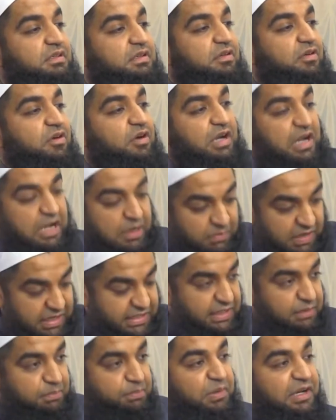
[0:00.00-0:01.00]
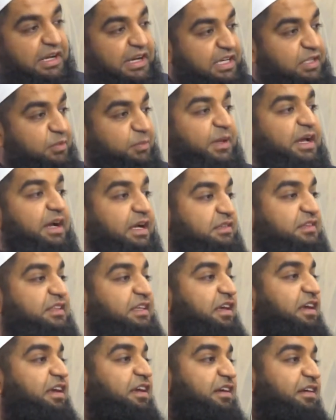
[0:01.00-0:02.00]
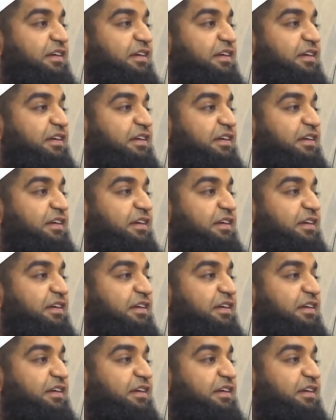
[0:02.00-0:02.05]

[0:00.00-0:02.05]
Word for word: और हमारी प्लेट पे आती है